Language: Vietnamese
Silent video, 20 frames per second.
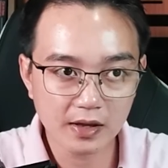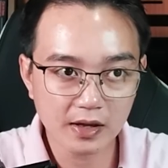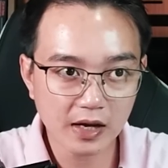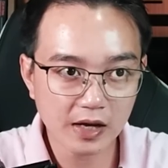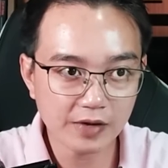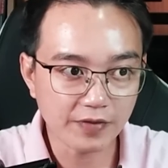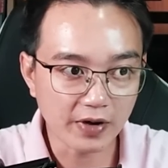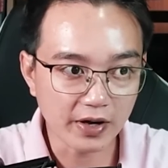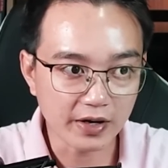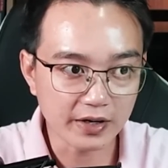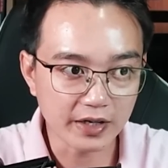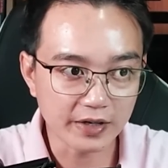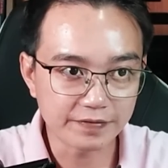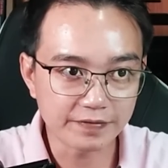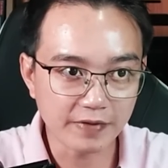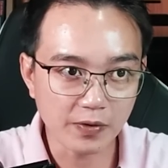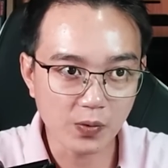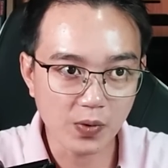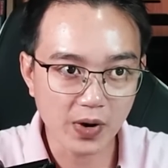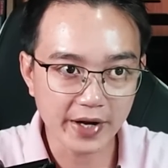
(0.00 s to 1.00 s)
Anh vận lực
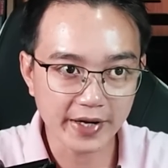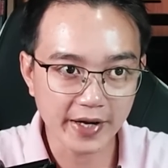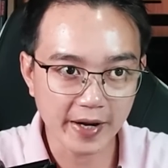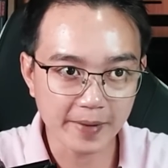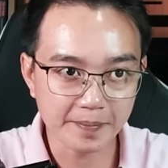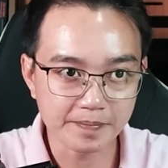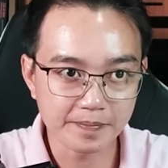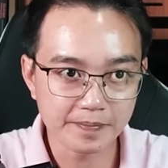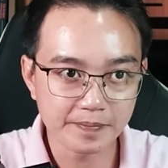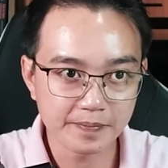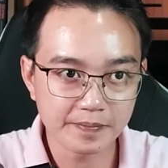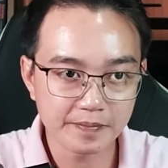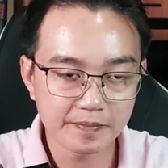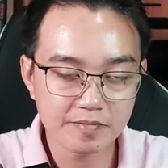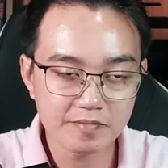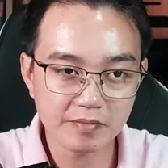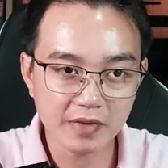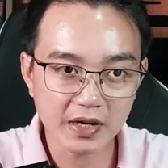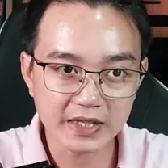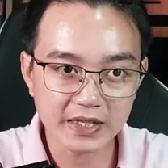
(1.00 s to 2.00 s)
vào quai hàm
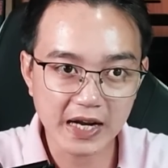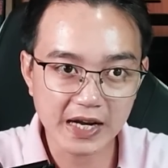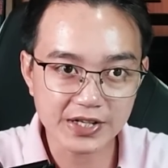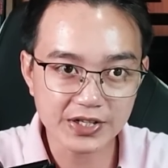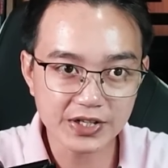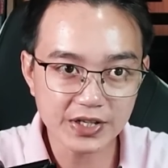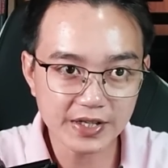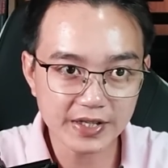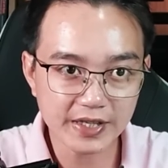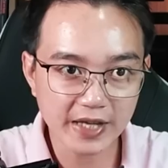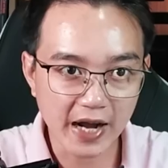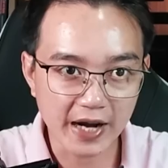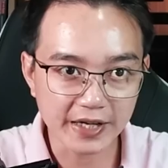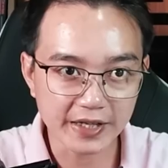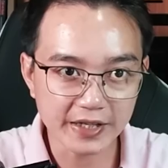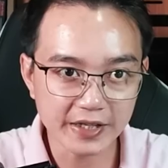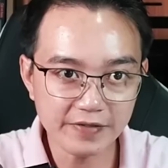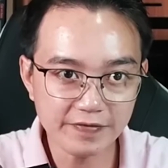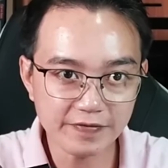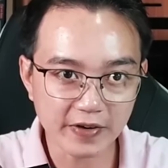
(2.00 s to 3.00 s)
mà ra sức chà
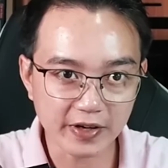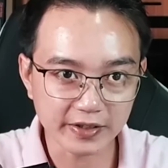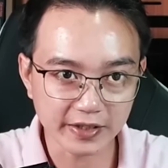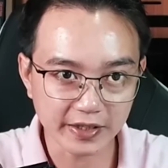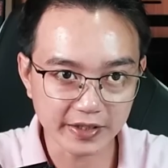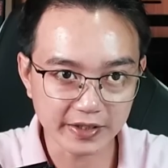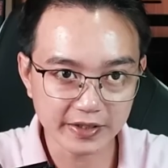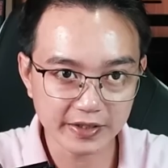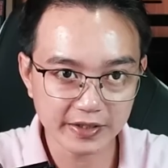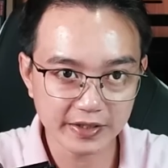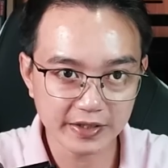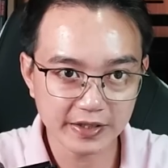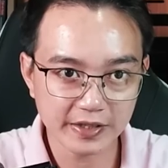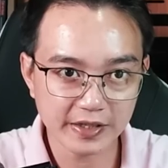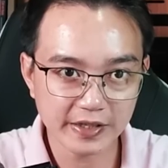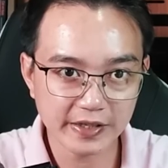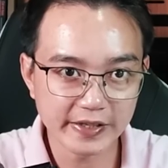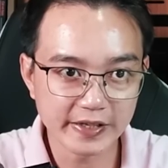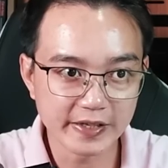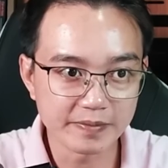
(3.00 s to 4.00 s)
nghiến phần thịt
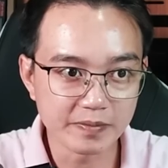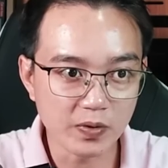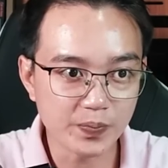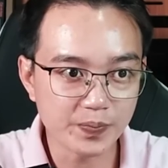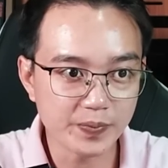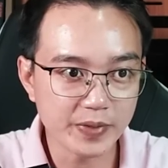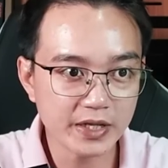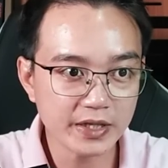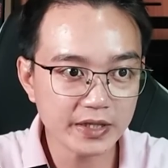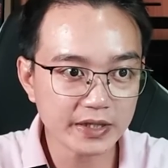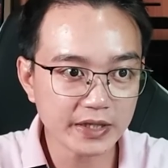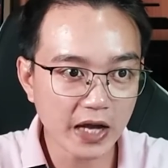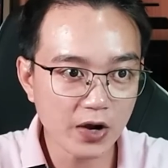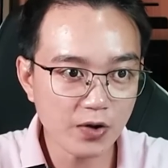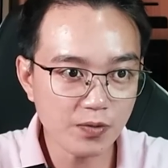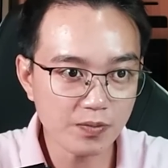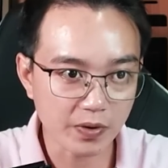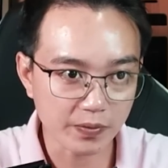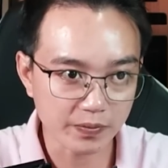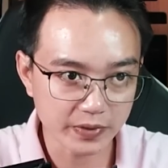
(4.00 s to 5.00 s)
như một miếng táo
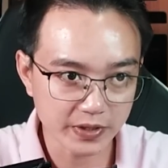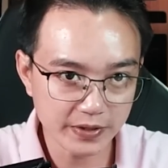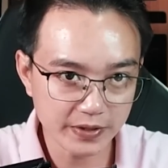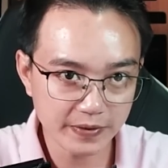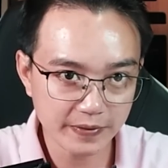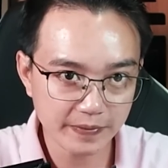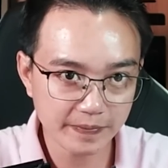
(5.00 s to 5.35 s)
mọng nước.